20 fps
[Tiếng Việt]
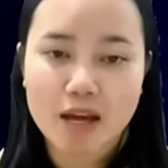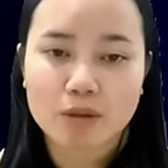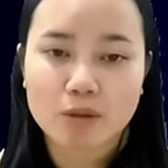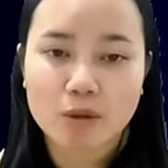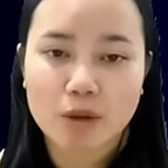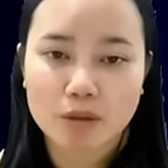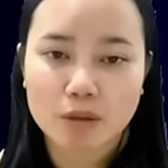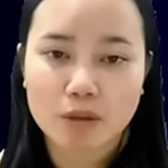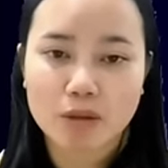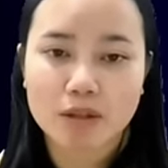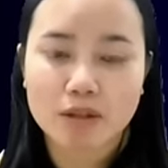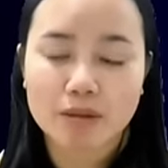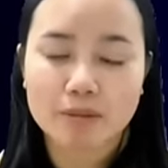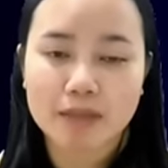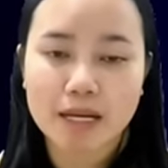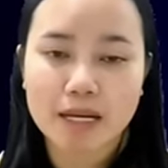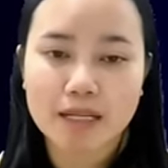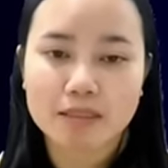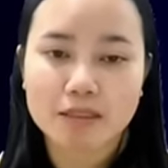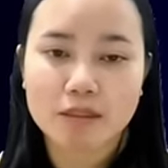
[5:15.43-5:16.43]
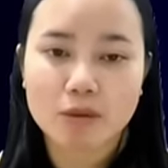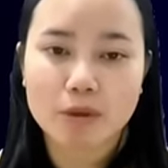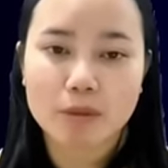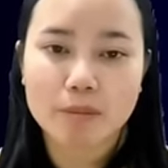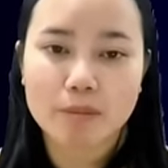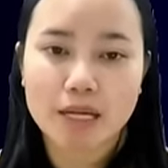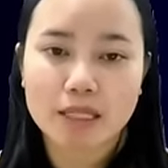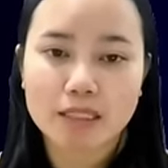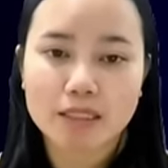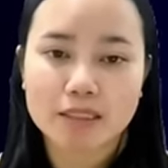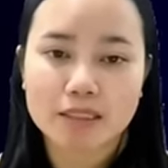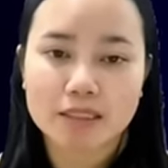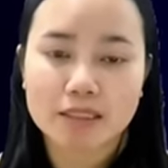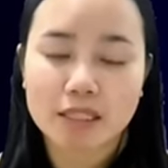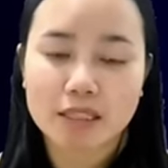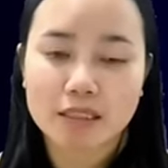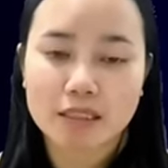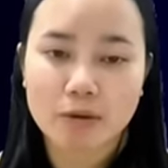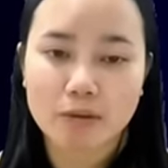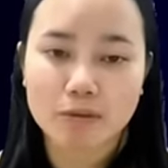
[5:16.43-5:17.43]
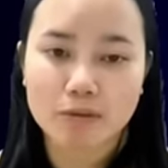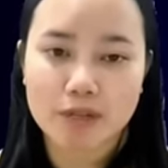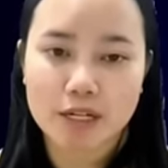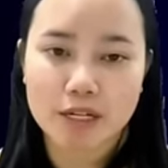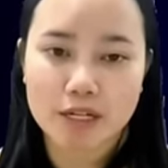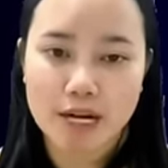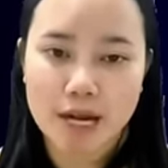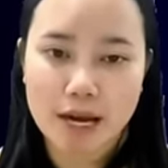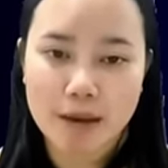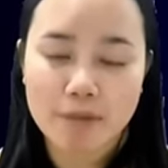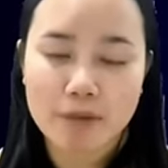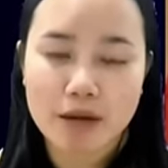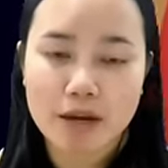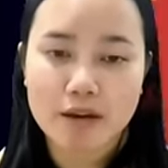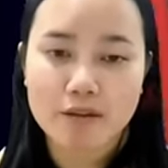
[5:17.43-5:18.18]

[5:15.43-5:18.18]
Thỏa thuận hợp tác giữa Ủy ban Dân tộc Việt Nam